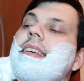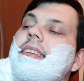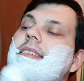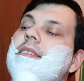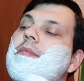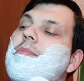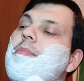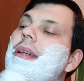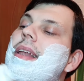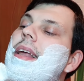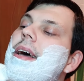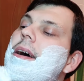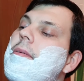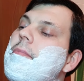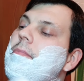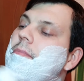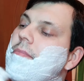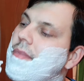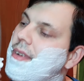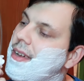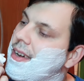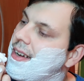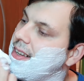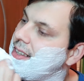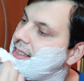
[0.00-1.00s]
земля,
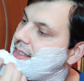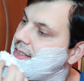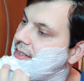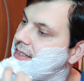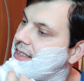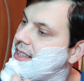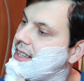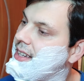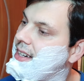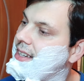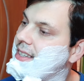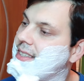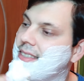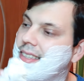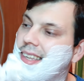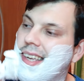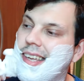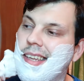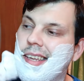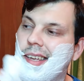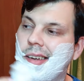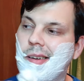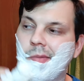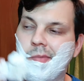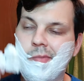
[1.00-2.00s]
лиственные
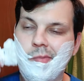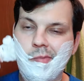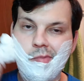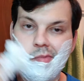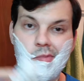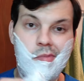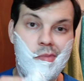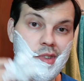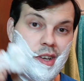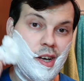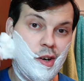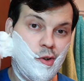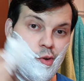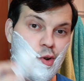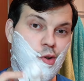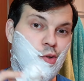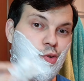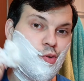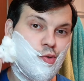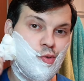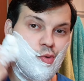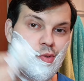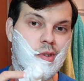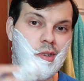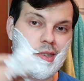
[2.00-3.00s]
растения. Какой
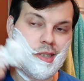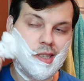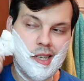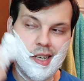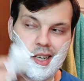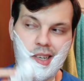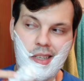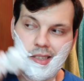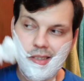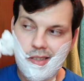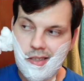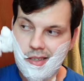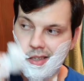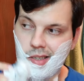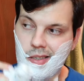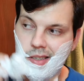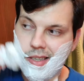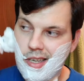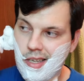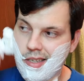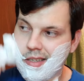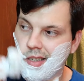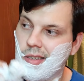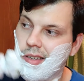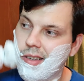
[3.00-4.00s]
тут унисекс?
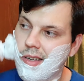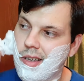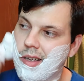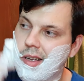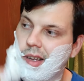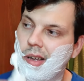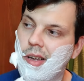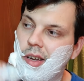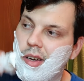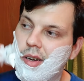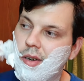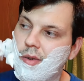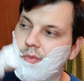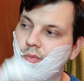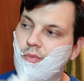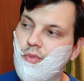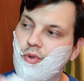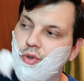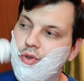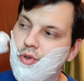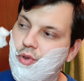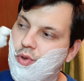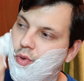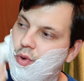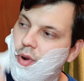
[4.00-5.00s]
Здесь
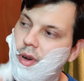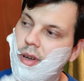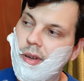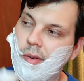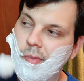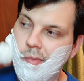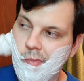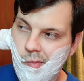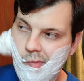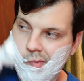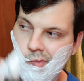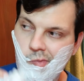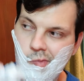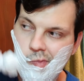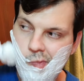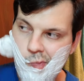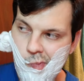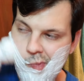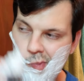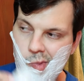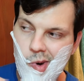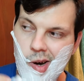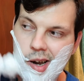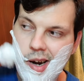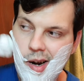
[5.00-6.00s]
мужской
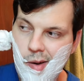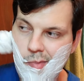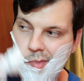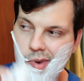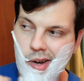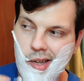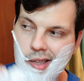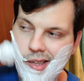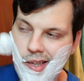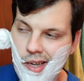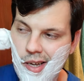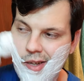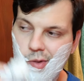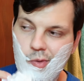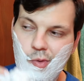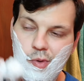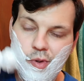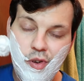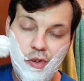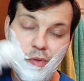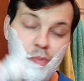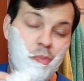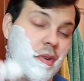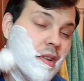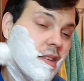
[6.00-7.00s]
аромат,
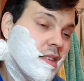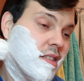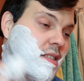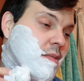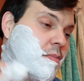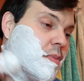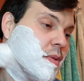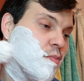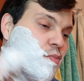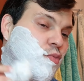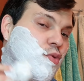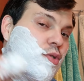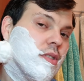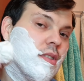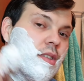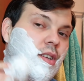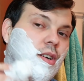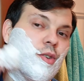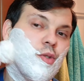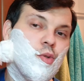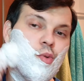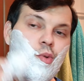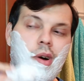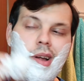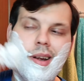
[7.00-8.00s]
который в принципе будет
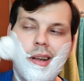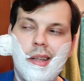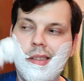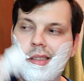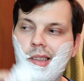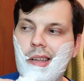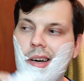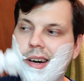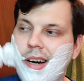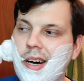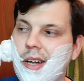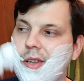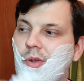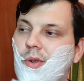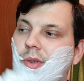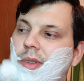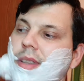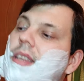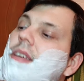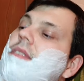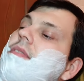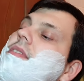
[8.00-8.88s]
актуален на холодное